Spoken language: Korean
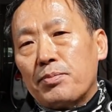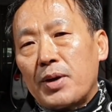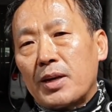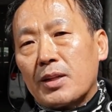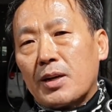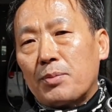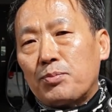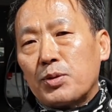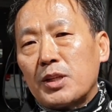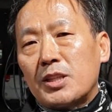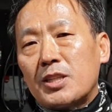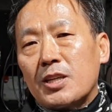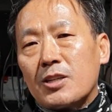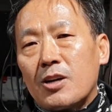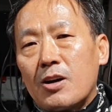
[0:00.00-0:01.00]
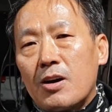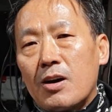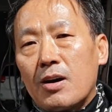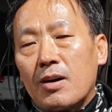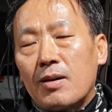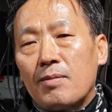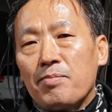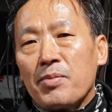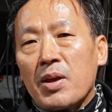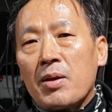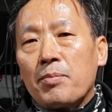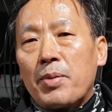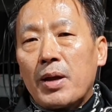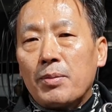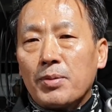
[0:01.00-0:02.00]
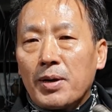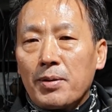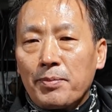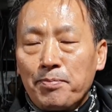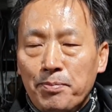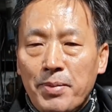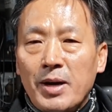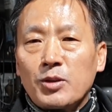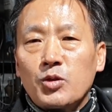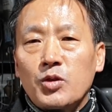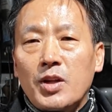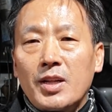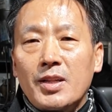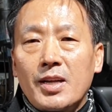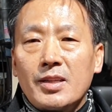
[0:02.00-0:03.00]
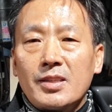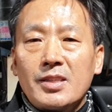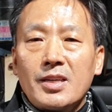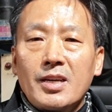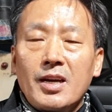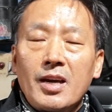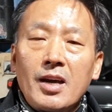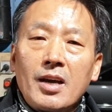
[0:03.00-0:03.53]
헤드가 부딪혀서 밸브가 파손된다든지